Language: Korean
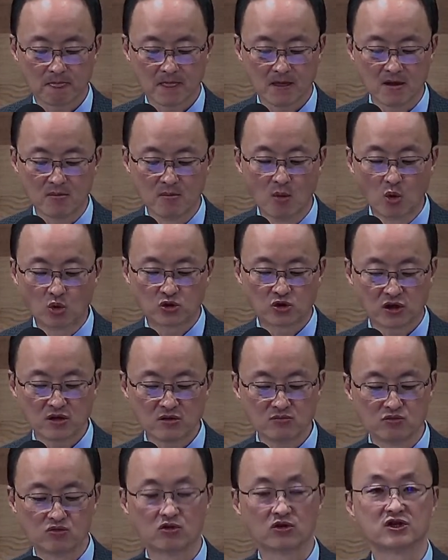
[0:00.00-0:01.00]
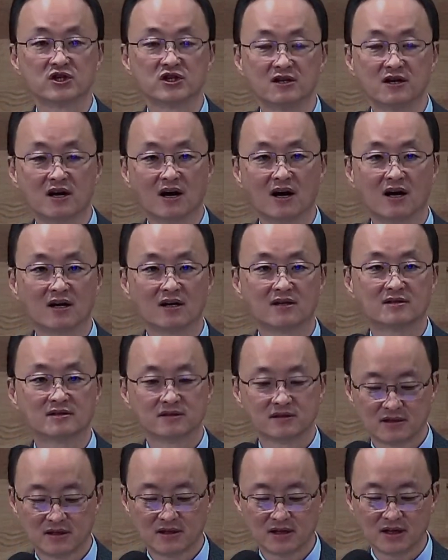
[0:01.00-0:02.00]
이 목적이 무엇인가
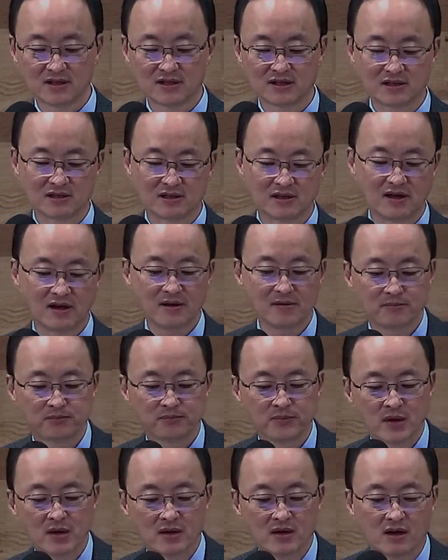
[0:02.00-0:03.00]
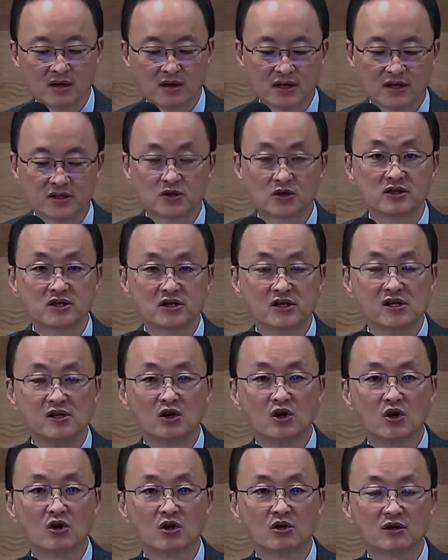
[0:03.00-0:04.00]
했을 때 어, 계속해서
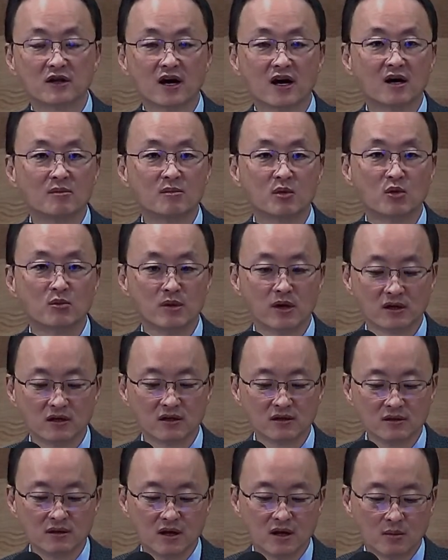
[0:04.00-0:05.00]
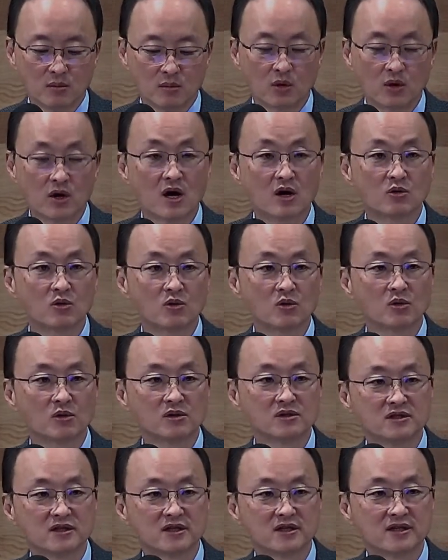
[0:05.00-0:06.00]
읽어 나가 보면은 뭐라고
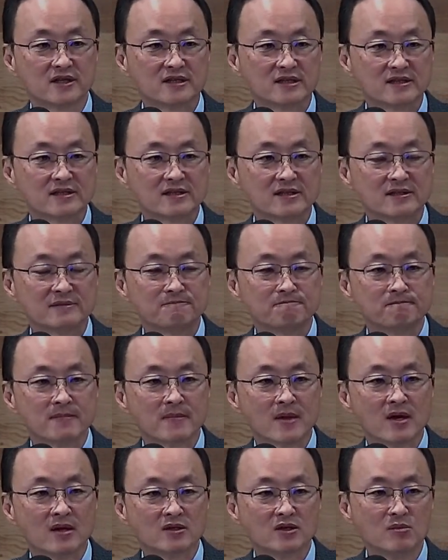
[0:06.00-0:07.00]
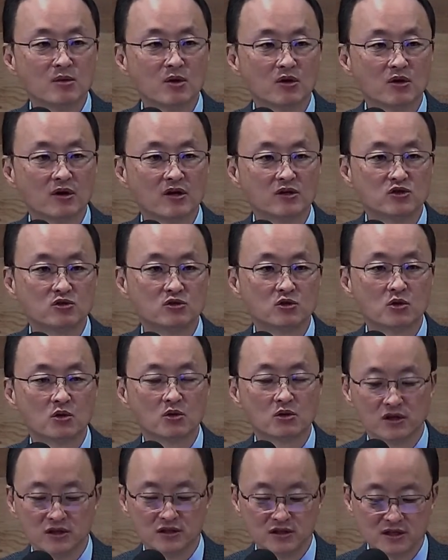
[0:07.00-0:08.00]
이제 그 설명을
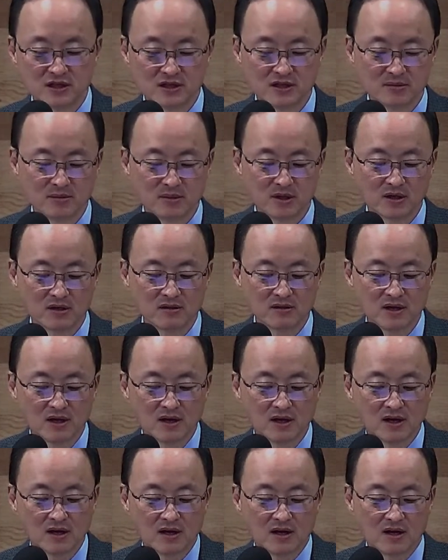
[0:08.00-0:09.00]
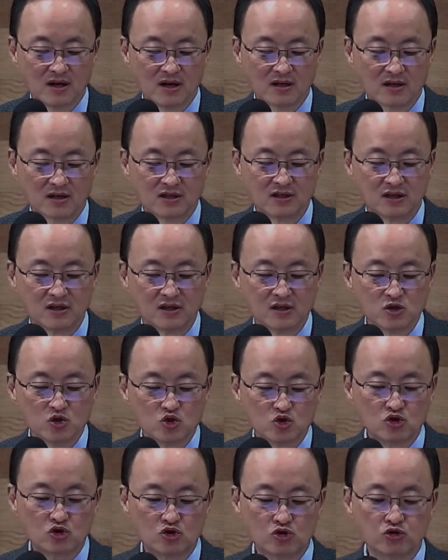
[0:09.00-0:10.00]
해주고 있냐 하면은 아, 그들은
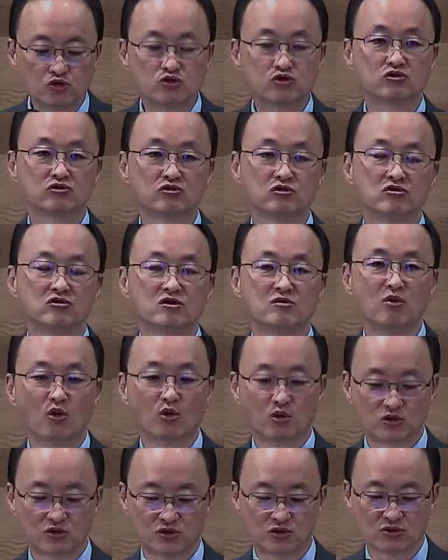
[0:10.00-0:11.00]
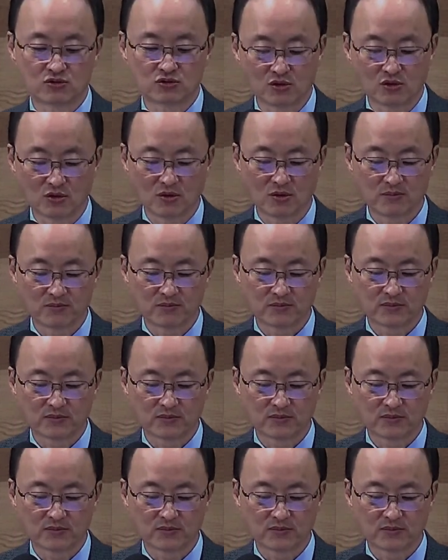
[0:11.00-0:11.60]
추수를 목적으로